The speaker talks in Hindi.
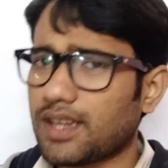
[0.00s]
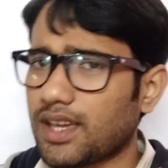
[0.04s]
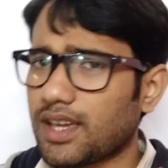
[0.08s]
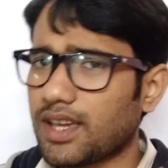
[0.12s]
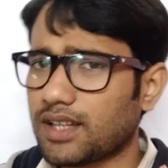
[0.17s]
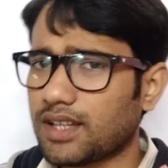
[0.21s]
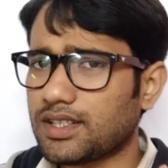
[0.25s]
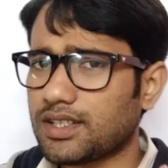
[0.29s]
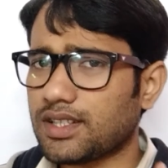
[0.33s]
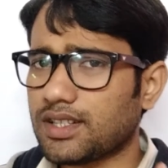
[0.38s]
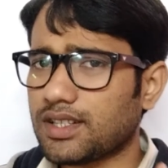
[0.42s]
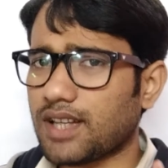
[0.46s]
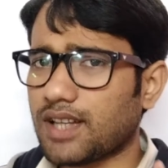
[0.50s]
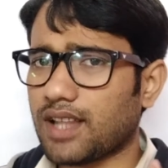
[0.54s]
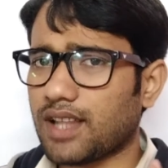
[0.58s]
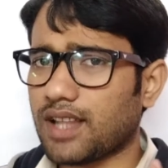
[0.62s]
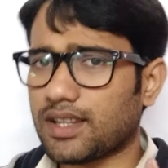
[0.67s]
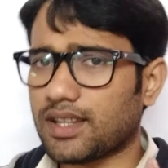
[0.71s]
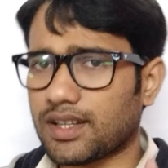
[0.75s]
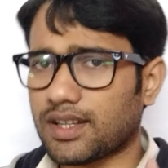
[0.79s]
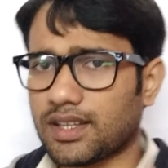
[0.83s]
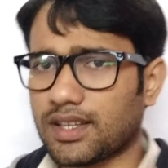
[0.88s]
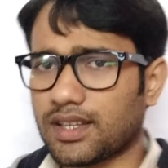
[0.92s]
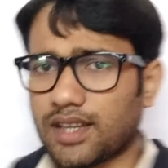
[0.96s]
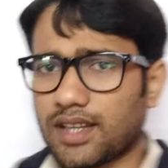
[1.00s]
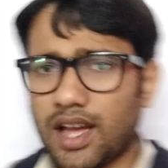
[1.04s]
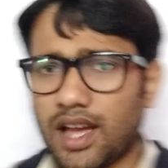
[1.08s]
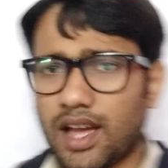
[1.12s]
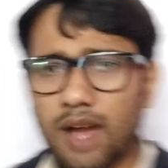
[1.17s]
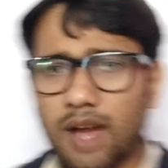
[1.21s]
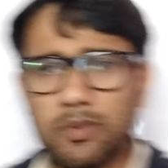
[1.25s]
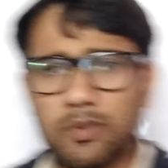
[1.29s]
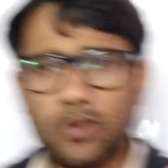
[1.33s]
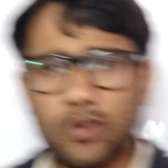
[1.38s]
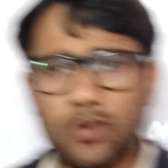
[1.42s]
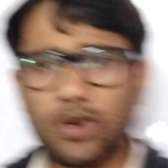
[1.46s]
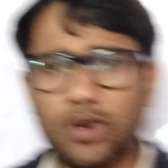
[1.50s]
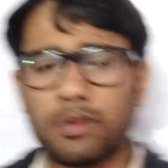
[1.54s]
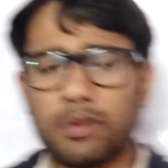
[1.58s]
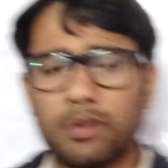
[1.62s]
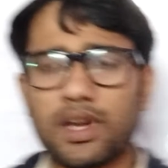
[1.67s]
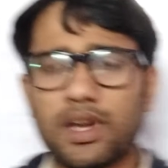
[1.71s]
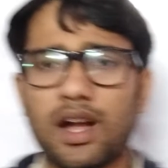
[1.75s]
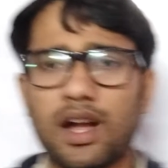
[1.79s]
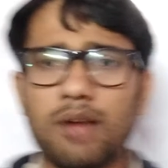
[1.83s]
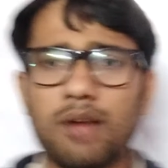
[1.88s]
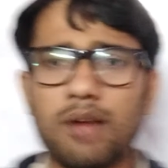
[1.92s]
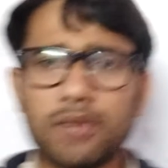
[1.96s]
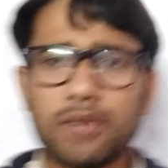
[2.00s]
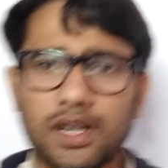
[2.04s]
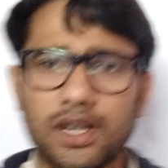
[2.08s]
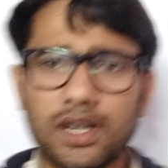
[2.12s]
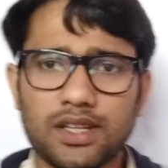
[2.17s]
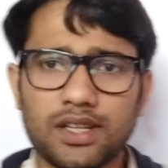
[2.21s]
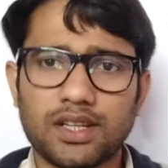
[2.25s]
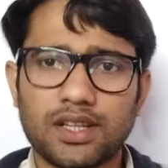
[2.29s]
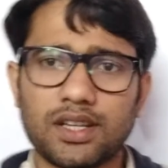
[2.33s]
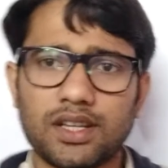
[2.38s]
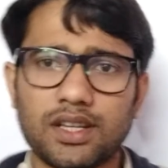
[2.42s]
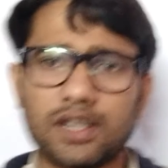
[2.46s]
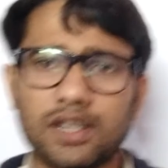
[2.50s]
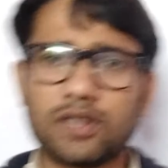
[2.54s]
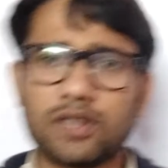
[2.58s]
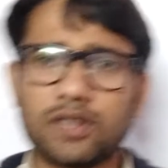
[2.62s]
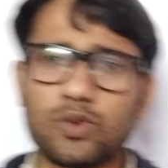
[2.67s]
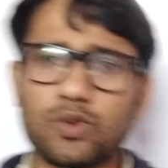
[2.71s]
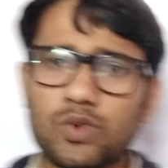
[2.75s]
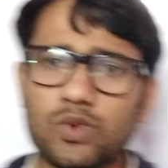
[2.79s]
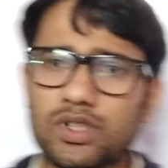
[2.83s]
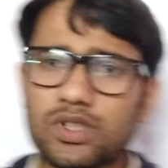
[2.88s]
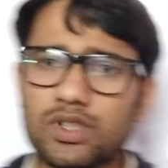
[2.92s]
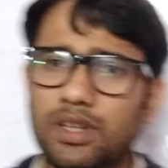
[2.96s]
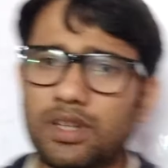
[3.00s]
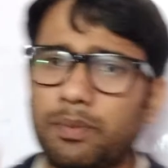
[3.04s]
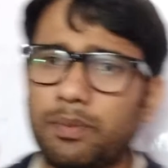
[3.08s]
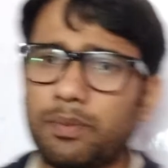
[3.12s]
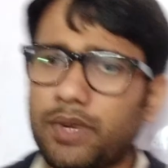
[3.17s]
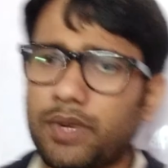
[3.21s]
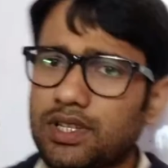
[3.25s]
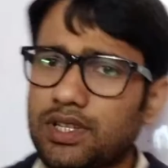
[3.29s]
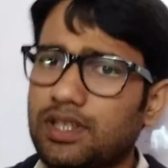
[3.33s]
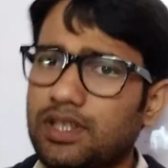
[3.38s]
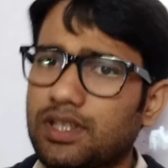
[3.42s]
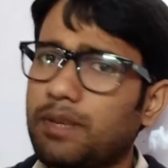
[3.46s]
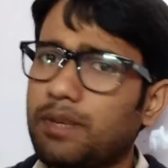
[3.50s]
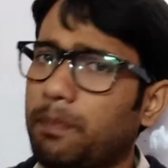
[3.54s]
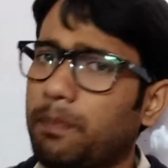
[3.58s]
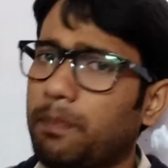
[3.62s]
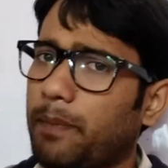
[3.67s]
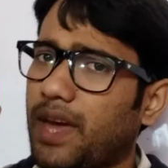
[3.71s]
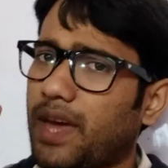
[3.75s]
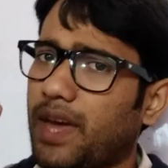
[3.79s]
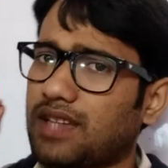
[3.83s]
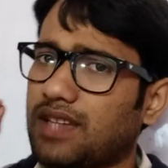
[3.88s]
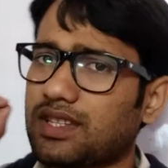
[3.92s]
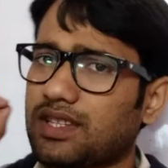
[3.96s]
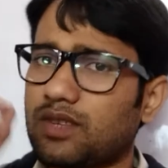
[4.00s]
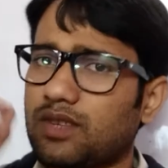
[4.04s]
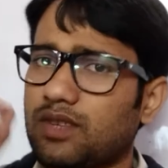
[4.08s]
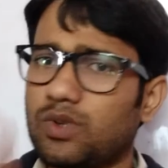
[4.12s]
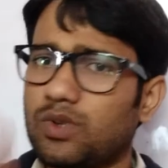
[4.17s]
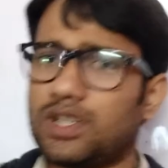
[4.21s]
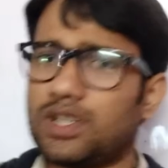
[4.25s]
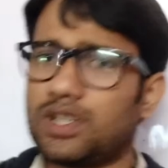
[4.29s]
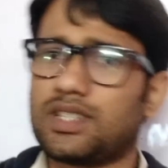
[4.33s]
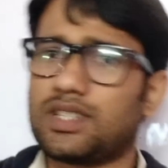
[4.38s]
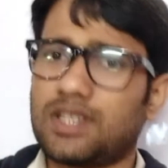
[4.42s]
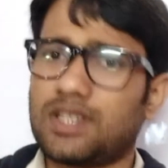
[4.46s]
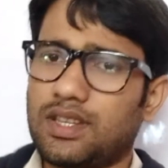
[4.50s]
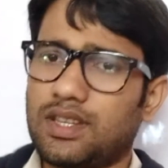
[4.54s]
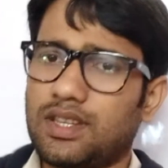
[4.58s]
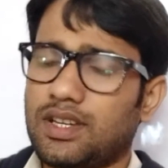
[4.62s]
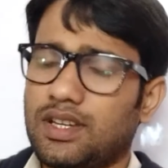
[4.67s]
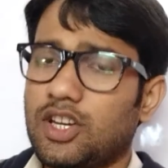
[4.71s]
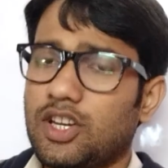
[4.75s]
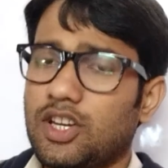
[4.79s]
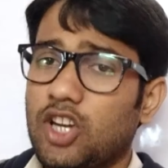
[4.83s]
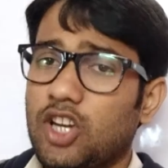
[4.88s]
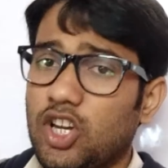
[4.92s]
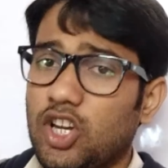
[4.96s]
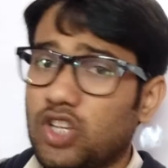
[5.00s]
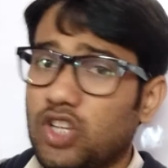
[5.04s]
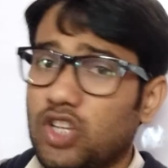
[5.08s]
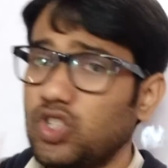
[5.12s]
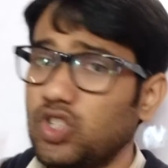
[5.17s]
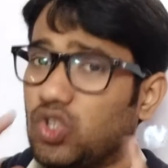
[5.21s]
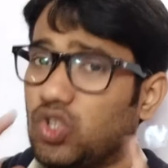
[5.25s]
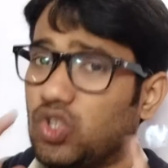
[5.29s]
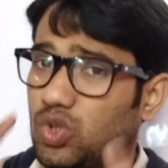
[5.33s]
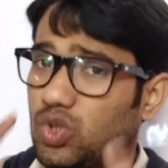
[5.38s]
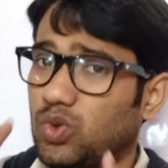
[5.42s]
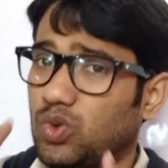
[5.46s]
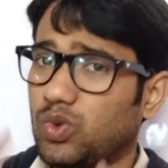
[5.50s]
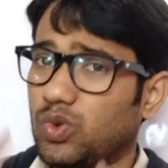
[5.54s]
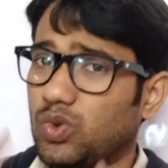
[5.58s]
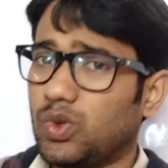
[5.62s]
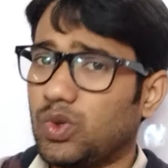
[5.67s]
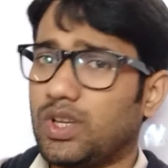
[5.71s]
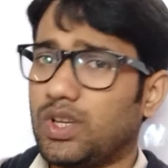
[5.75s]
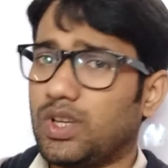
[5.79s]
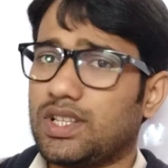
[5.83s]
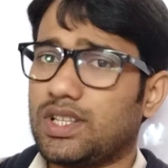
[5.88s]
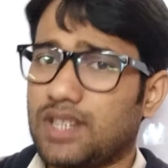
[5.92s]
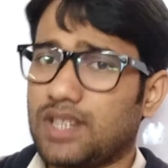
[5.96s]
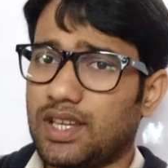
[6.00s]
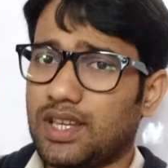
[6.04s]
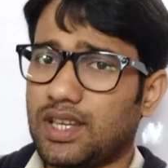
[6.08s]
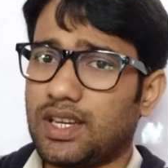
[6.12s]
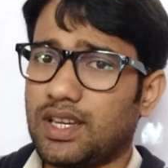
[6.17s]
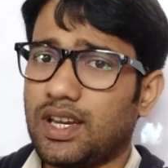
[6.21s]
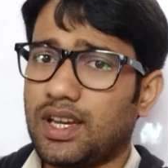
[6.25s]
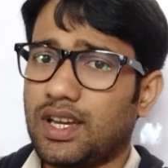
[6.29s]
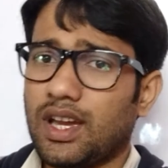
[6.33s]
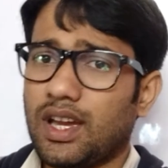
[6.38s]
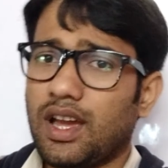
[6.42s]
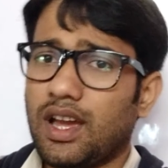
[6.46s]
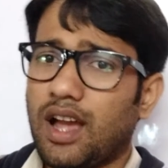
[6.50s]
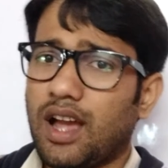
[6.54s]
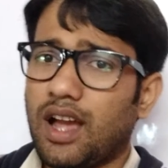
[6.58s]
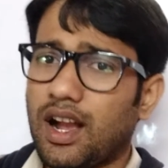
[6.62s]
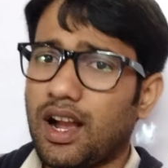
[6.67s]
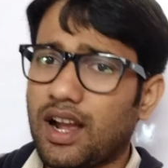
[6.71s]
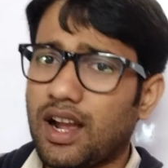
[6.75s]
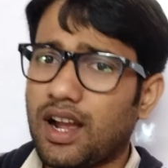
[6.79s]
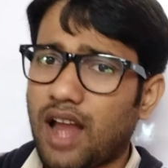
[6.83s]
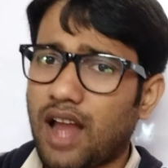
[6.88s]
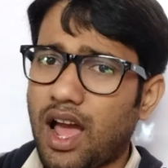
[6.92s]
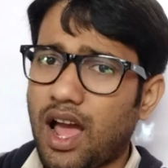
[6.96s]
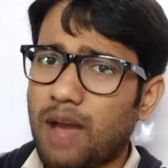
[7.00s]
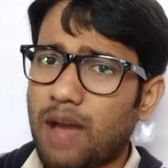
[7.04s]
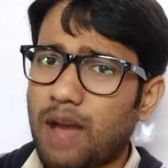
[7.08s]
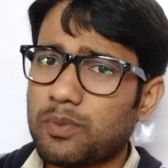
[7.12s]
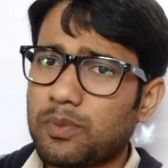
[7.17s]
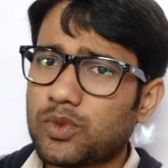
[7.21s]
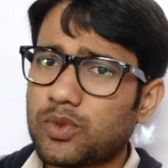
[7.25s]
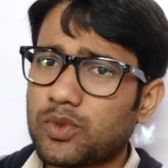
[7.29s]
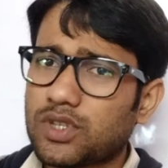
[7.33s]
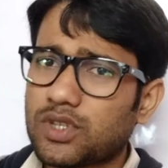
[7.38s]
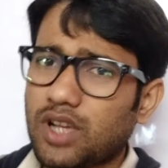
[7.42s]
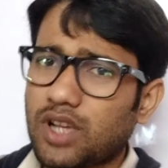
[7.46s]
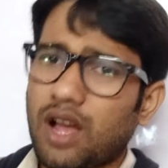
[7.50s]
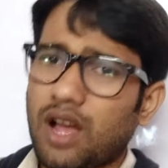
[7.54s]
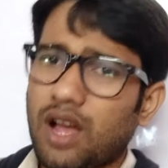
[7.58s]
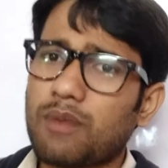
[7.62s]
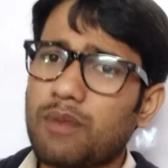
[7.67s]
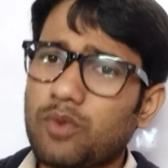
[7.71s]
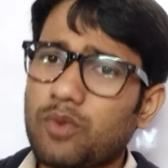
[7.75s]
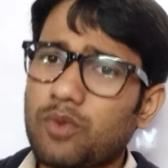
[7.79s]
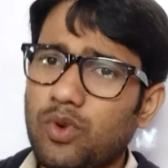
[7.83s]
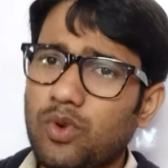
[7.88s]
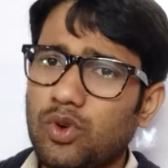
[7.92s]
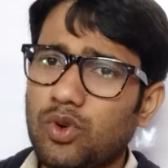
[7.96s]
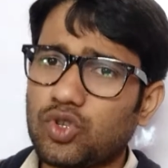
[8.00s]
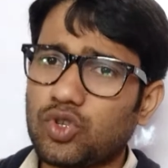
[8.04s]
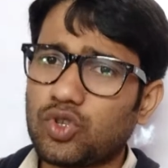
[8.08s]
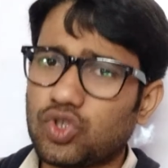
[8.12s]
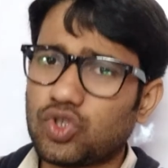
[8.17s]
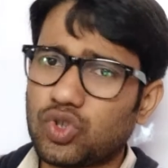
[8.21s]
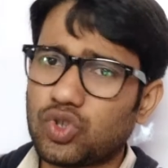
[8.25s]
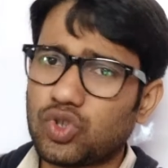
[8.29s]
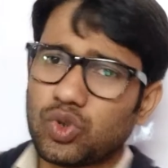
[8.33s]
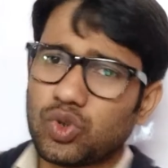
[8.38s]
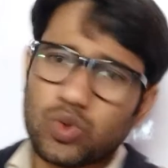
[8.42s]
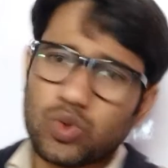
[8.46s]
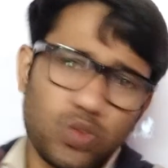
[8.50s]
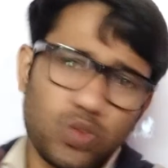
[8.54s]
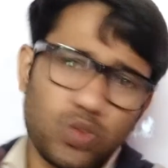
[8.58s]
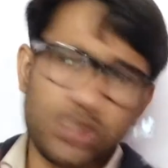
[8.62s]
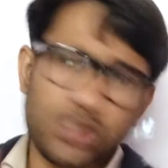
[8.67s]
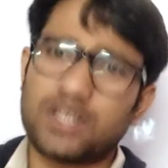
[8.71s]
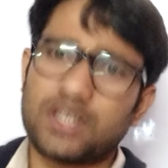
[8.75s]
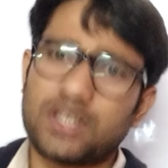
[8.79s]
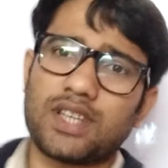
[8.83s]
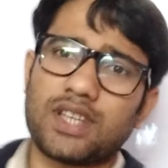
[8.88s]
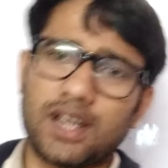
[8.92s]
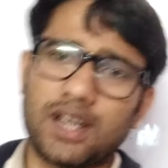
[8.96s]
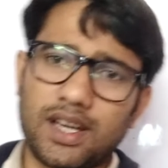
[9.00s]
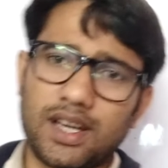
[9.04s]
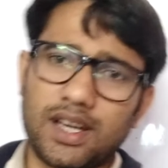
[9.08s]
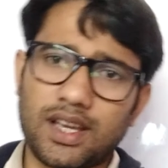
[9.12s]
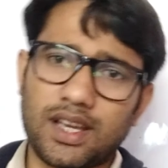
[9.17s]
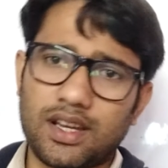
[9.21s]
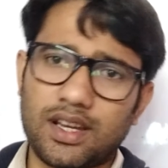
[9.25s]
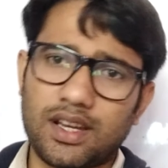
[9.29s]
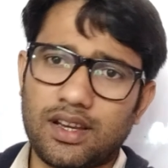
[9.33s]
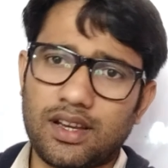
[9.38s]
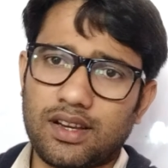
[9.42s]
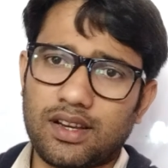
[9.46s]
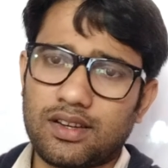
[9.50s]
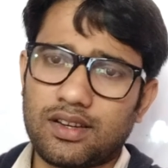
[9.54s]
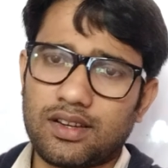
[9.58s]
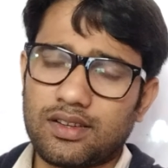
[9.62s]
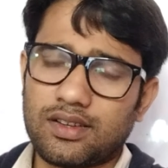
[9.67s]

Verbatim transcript: एक चीज़ याद रखिए अब कोई भी काम करते हैं तो उसके प्रति पैसन होना चाहिए जुनून होना चाहिए अगर आप उस काम को जुनून से करेंगे ना